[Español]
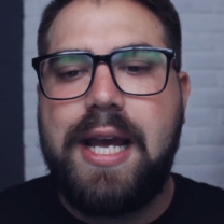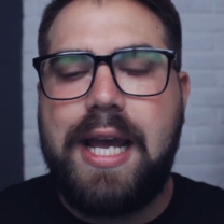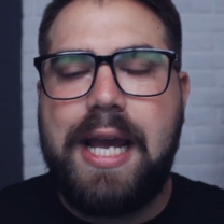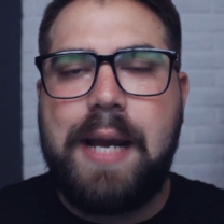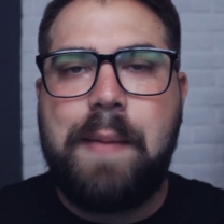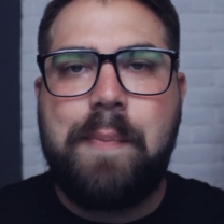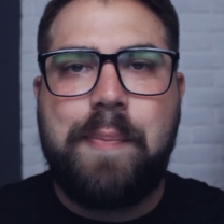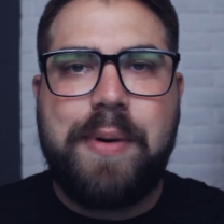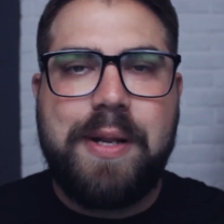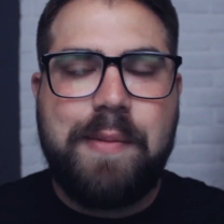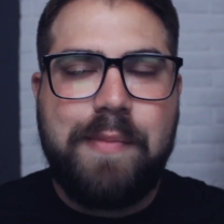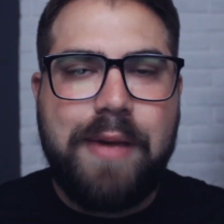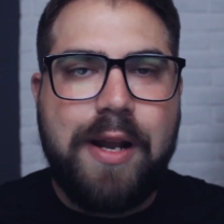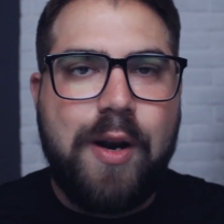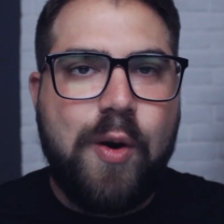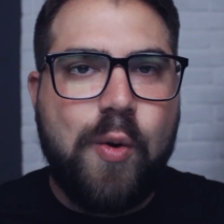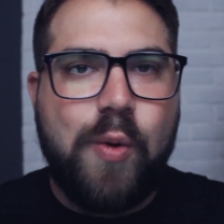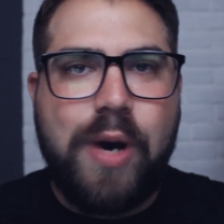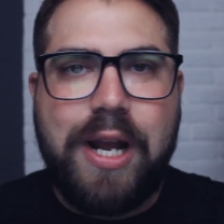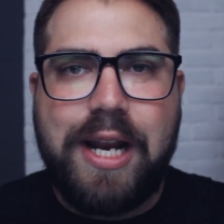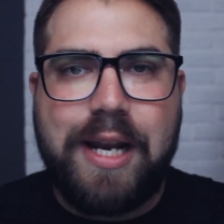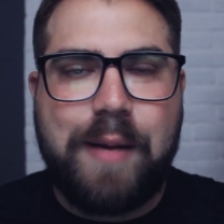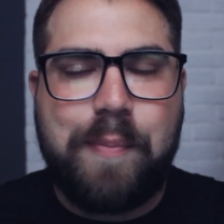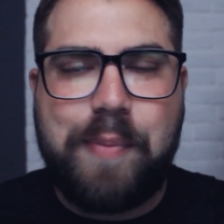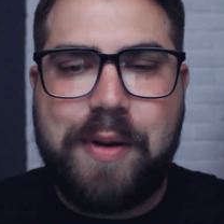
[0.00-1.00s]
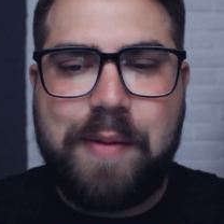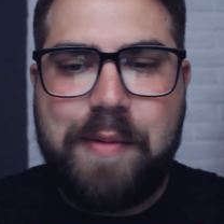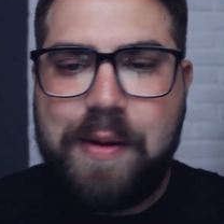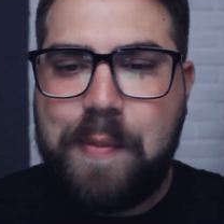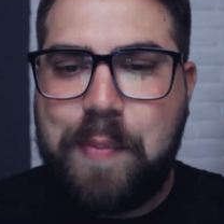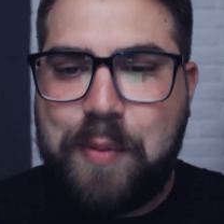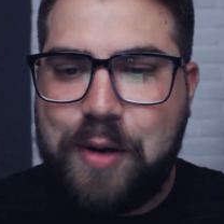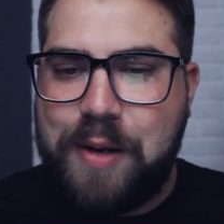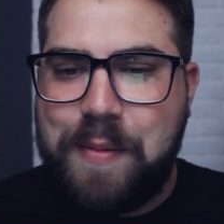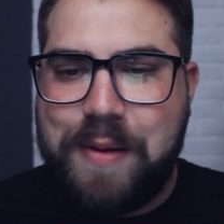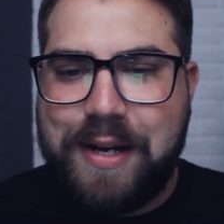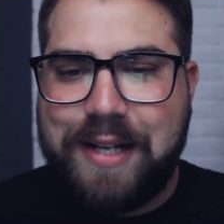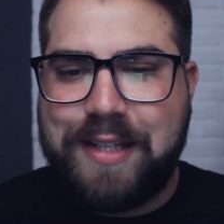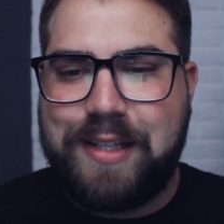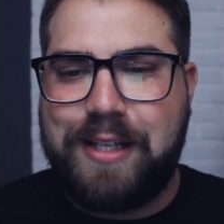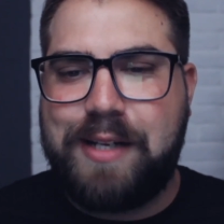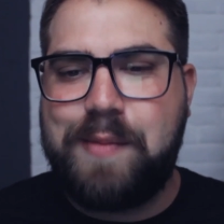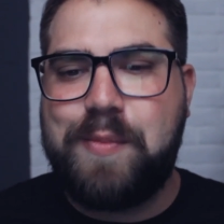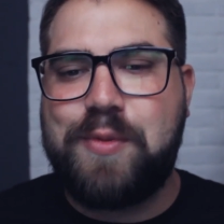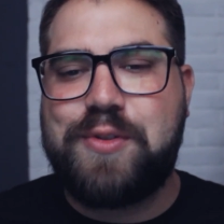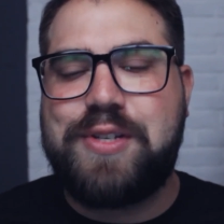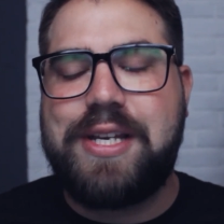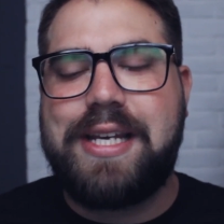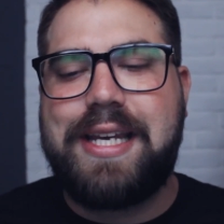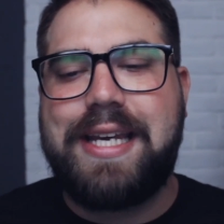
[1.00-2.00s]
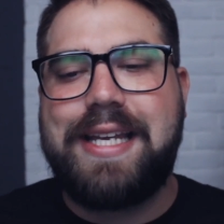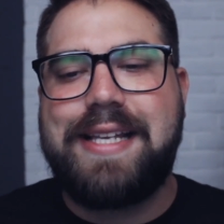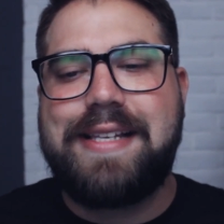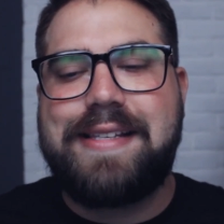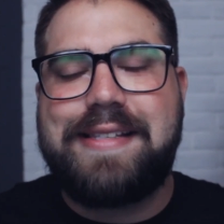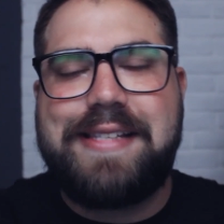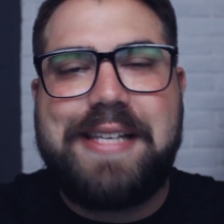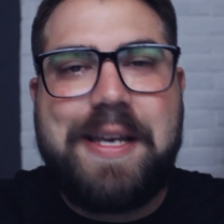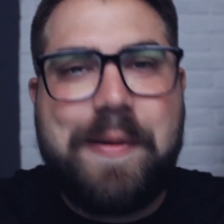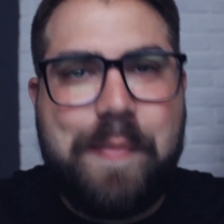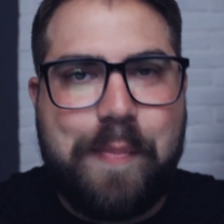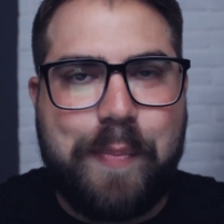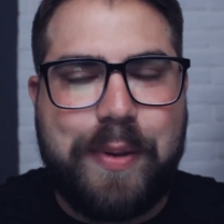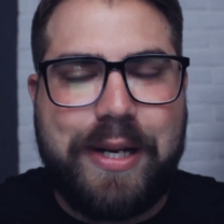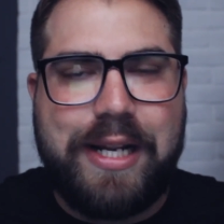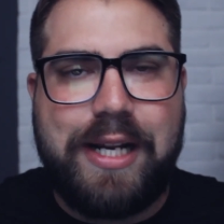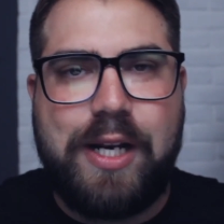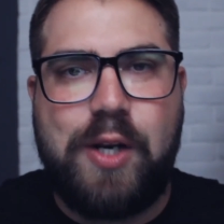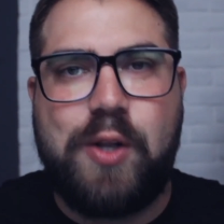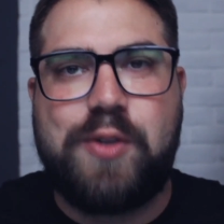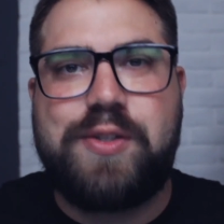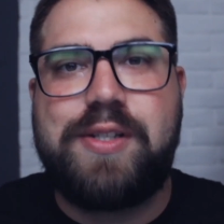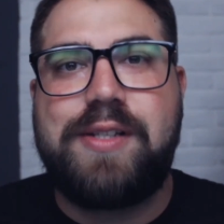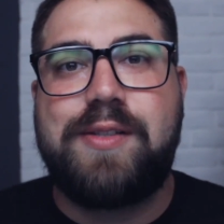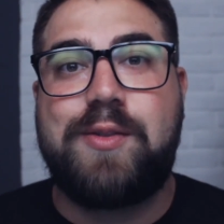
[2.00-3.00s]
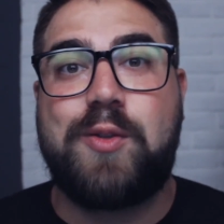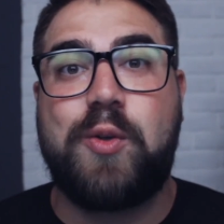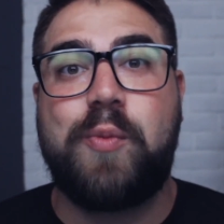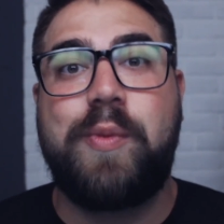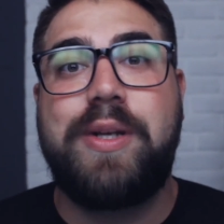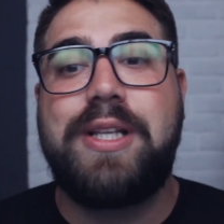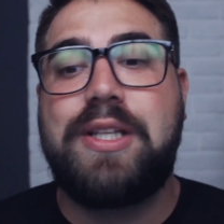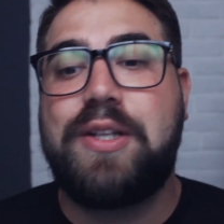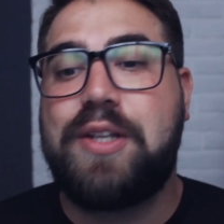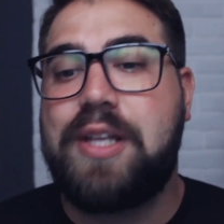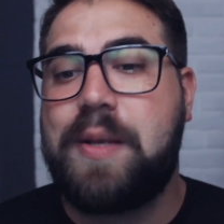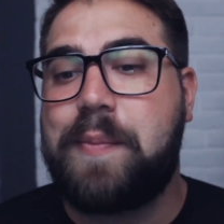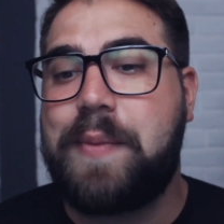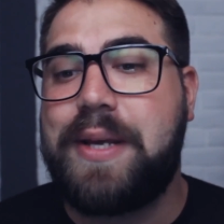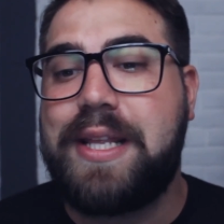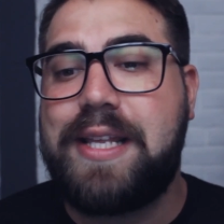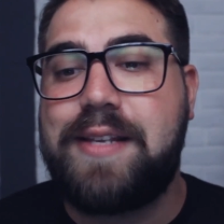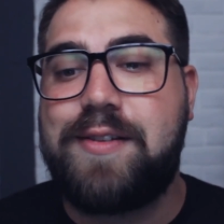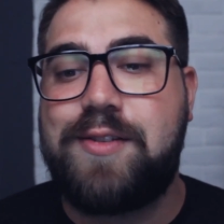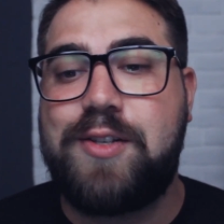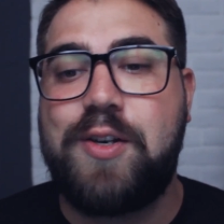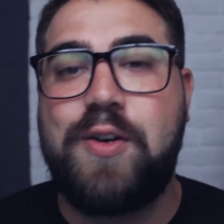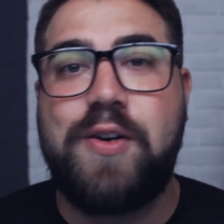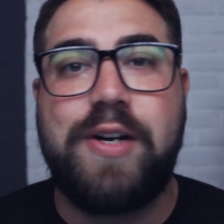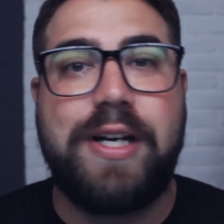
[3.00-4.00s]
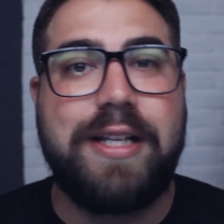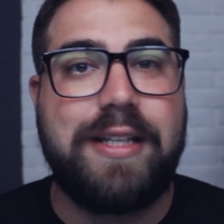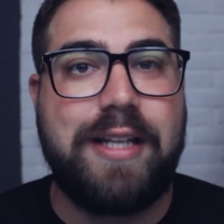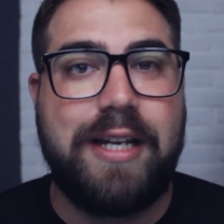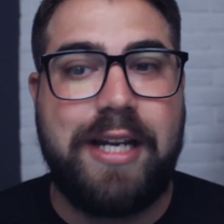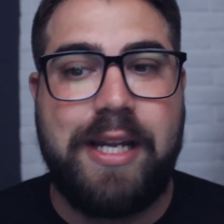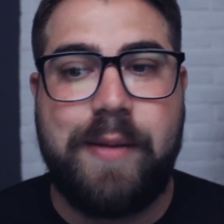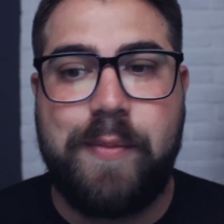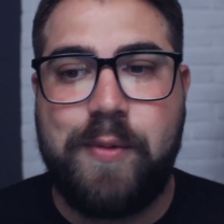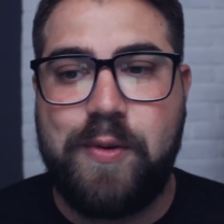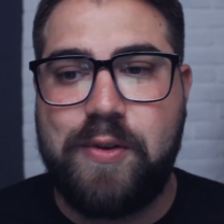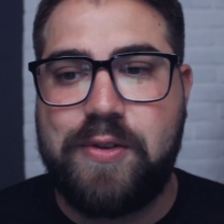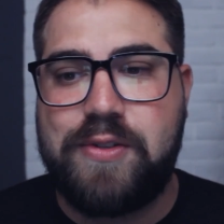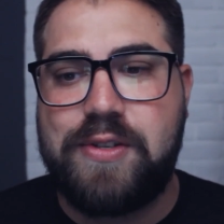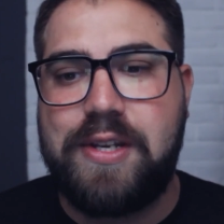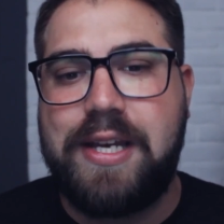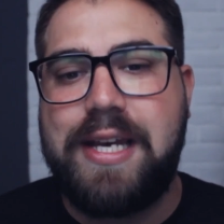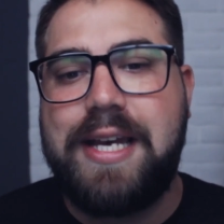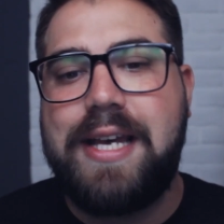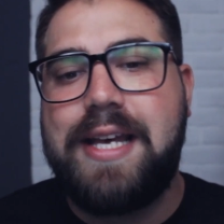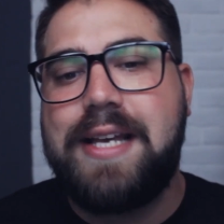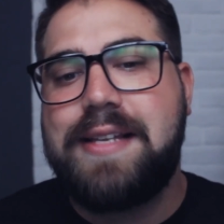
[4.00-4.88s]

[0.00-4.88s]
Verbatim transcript: En primer lugar, el primer problema que tenemos es que siempre los instrumentos de medición que tenemos